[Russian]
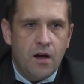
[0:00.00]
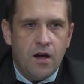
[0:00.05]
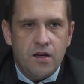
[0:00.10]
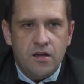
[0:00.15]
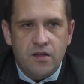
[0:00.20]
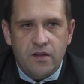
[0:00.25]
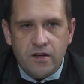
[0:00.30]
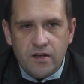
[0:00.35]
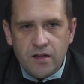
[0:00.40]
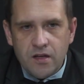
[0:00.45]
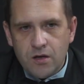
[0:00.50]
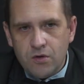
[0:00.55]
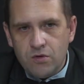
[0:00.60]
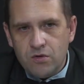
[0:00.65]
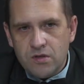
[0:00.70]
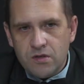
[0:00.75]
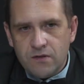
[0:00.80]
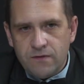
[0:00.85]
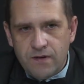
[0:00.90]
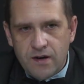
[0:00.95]

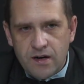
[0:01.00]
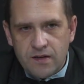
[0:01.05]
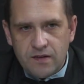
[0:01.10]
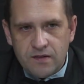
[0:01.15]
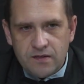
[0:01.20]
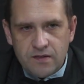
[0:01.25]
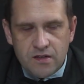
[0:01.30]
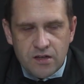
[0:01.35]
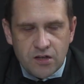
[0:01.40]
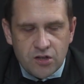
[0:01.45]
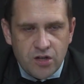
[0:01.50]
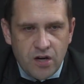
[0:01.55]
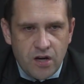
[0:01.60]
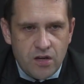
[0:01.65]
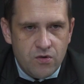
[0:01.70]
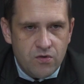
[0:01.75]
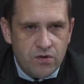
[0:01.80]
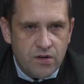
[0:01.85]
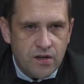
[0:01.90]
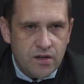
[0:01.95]
игнорируются факты
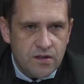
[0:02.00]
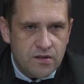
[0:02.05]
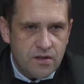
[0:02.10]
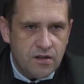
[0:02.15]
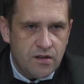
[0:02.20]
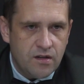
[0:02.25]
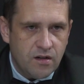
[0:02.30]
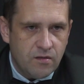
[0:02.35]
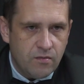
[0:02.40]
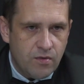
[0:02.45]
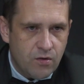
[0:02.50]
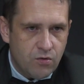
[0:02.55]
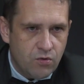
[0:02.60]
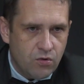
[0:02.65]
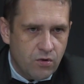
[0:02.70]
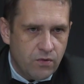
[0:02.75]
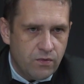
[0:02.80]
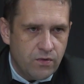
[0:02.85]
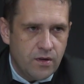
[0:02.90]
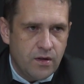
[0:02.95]
задержания украинских
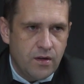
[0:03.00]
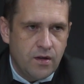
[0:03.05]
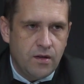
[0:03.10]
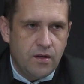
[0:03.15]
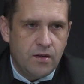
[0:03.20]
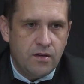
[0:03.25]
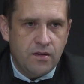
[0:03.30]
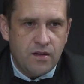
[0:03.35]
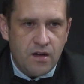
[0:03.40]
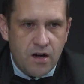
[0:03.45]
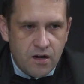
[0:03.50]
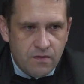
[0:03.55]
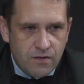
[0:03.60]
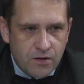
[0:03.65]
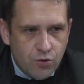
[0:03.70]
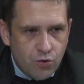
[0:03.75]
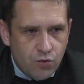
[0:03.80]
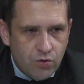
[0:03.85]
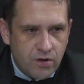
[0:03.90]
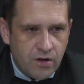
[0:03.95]
рыбаков на
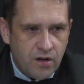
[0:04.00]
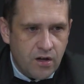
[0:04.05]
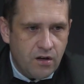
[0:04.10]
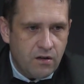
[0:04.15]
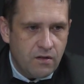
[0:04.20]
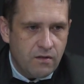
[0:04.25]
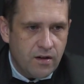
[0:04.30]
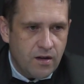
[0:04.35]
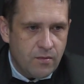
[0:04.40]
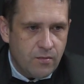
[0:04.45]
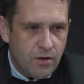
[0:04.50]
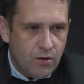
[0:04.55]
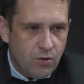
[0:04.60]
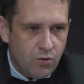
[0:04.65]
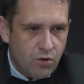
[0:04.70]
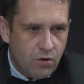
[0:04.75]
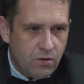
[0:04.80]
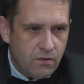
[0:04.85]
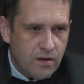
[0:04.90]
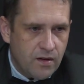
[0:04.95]
акваториях во время
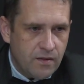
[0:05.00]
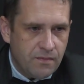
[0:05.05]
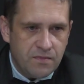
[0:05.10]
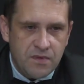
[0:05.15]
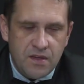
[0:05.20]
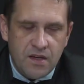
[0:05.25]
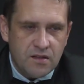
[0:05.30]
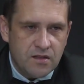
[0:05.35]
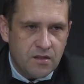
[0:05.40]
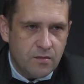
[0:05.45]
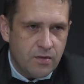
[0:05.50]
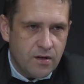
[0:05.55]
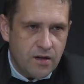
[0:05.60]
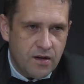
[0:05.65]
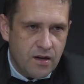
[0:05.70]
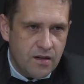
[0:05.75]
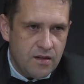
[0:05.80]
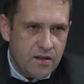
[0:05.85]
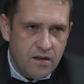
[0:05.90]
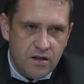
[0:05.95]
лова не за
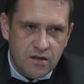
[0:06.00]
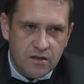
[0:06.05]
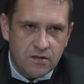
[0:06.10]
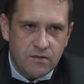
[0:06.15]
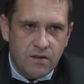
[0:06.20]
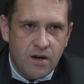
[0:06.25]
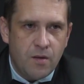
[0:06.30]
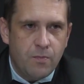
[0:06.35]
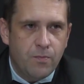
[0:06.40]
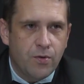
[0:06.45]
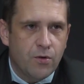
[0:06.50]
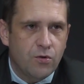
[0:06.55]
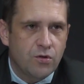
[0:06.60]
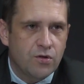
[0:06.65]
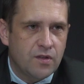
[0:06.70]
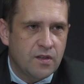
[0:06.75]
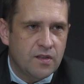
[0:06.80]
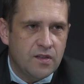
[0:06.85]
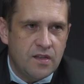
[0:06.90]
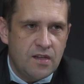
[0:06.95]
браконьерство, а
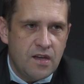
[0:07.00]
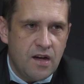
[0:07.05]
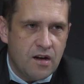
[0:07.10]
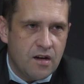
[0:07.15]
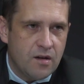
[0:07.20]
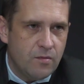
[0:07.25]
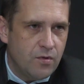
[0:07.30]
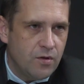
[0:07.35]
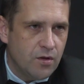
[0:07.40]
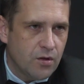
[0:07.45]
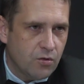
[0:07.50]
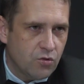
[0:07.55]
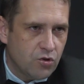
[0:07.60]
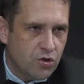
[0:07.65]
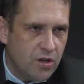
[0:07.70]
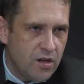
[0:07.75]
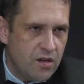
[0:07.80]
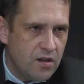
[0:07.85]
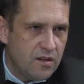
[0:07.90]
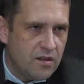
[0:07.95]
просто за якобы
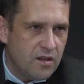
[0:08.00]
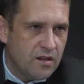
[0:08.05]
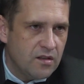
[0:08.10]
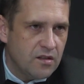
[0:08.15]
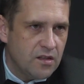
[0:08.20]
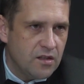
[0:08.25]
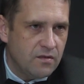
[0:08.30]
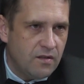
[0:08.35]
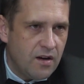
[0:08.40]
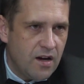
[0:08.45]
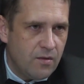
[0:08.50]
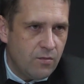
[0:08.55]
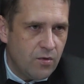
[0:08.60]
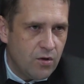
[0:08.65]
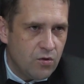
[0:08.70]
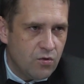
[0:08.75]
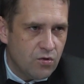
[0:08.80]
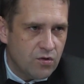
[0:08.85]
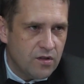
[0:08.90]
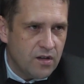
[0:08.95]
нарушение так
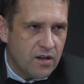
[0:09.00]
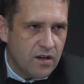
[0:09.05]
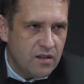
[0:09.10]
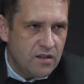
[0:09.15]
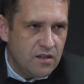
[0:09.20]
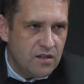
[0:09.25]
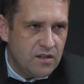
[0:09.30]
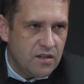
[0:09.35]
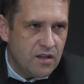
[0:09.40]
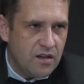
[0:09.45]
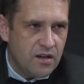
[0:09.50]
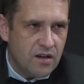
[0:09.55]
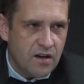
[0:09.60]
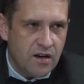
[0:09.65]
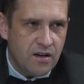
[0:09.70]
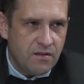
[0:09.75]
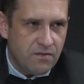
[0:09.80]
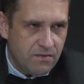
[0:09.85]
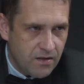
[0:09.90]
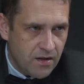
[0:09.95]
называемой госграницы
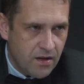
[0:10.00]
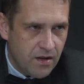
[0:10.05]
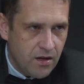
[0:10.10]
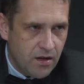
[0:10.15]
РФ –